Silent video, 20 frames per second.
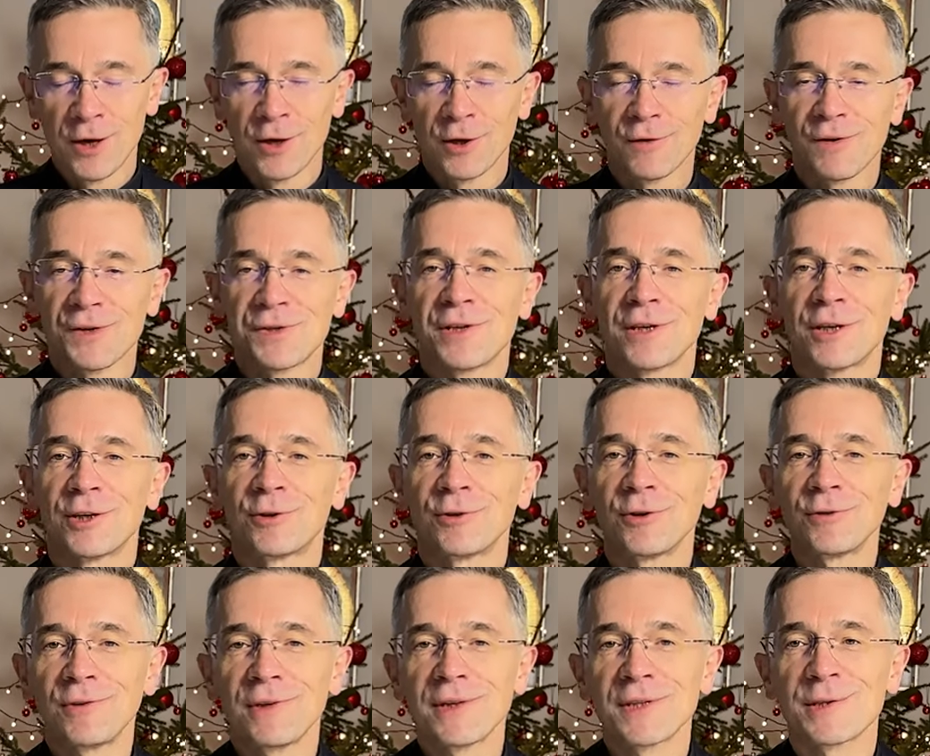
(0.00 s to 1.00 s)
No właśnie,
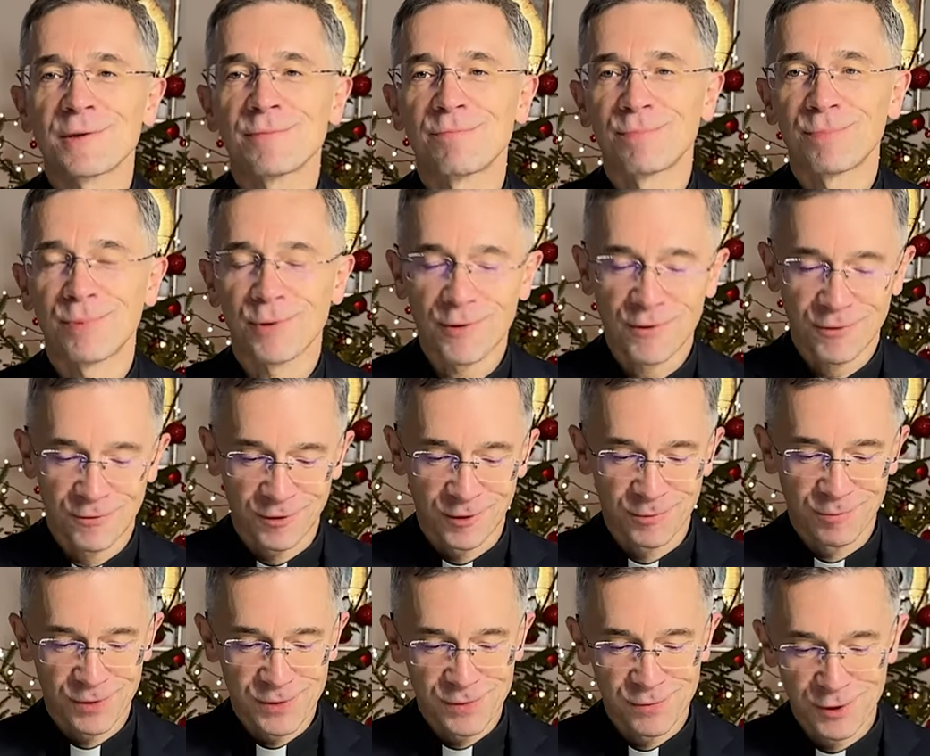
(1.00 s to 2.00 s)
kto to jest prorok?
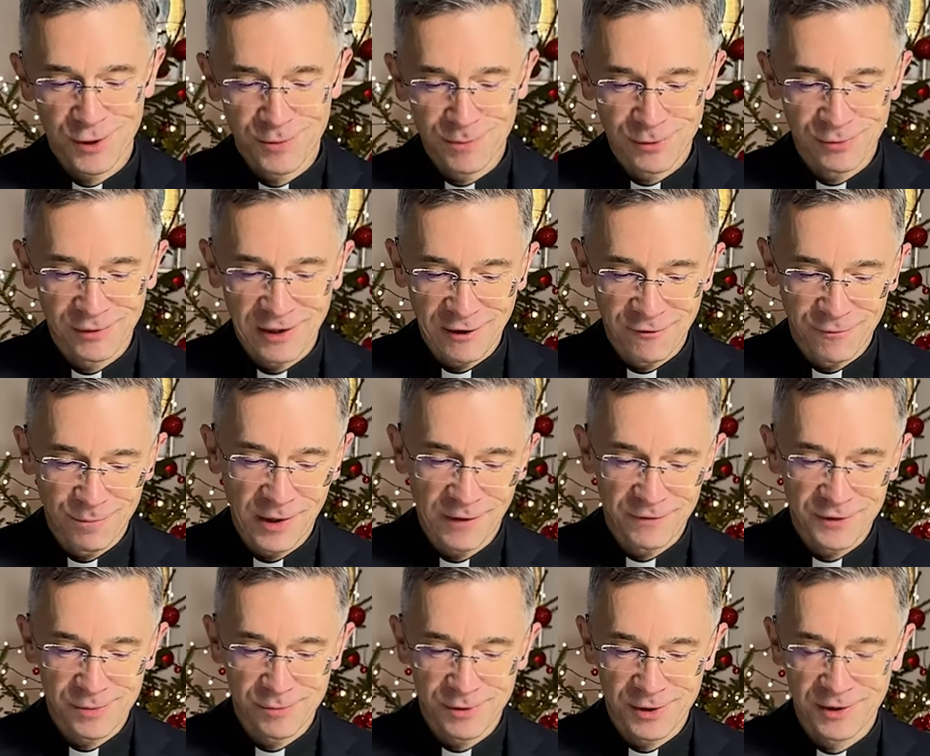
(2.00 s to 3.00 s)
Bo słyszymy tutaj w
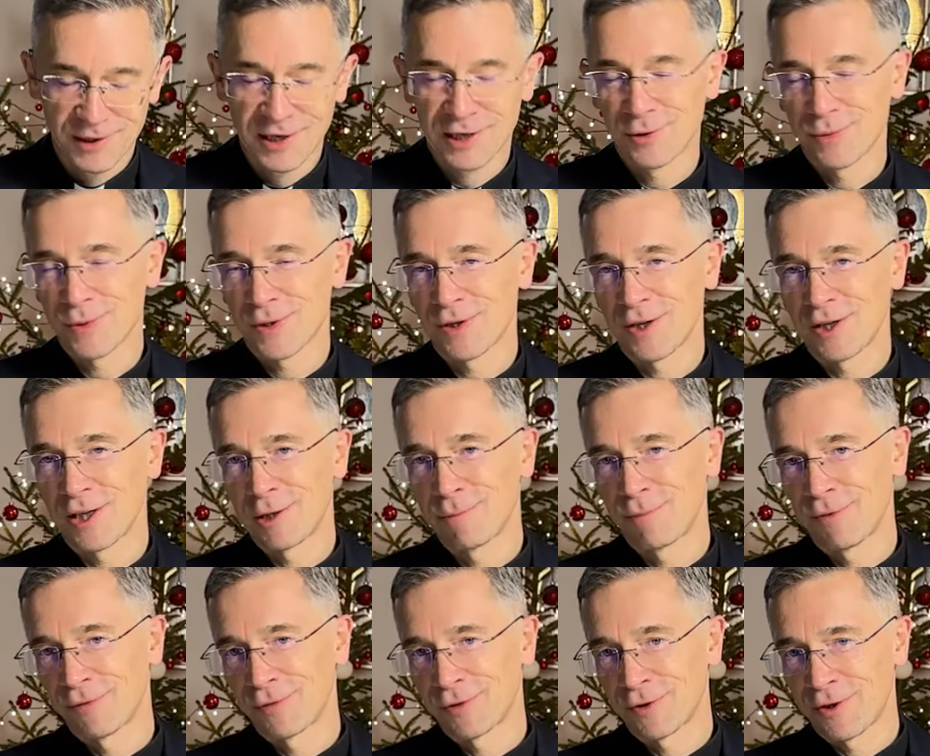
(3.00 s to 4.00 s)
pierwszym czytaniu z Księgi
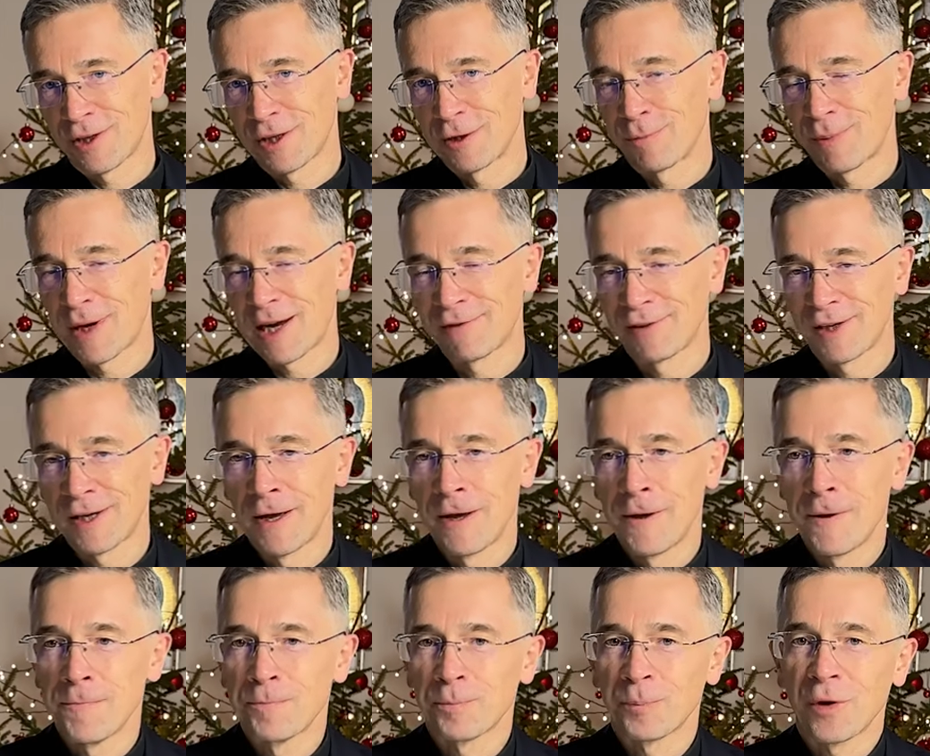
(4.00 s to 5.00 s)
Powtórzonego Prawa
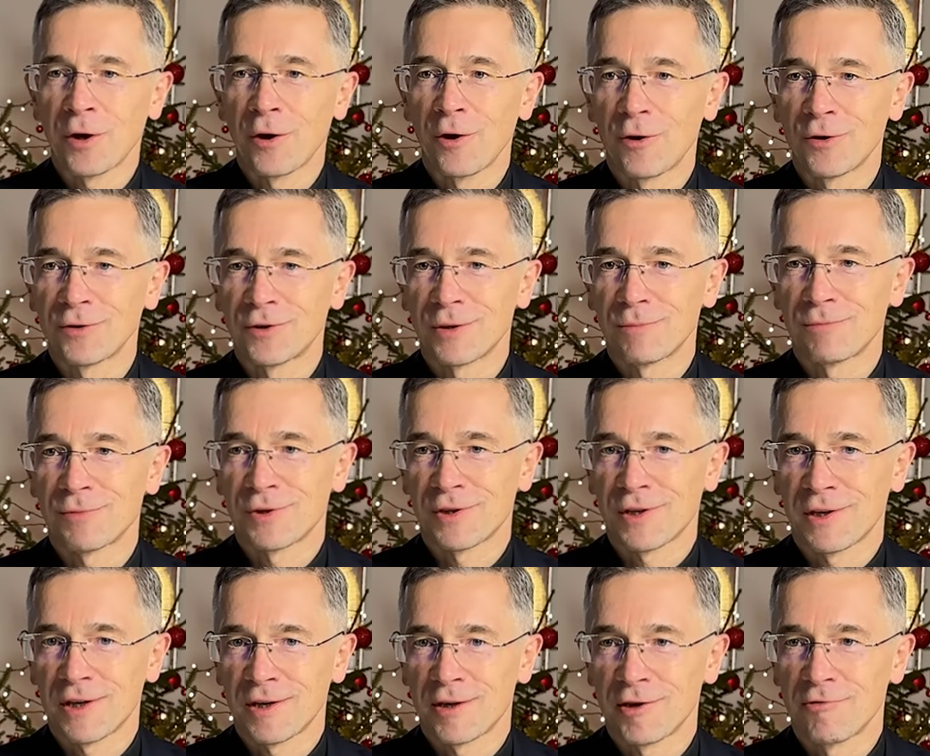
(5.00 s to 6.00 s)
o tym,
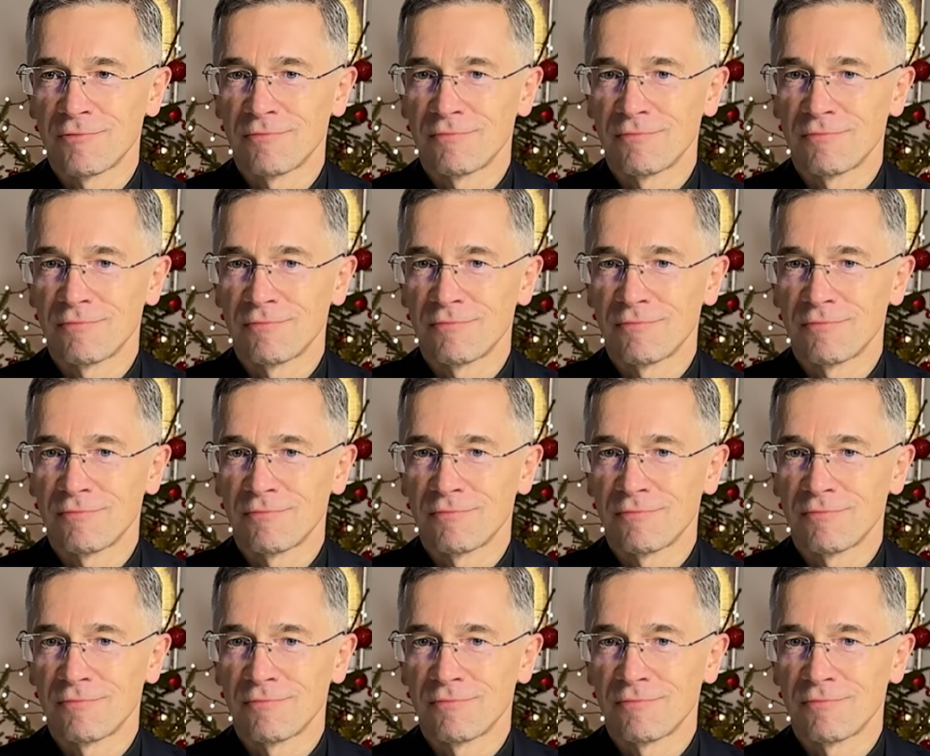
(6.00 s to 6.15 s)
że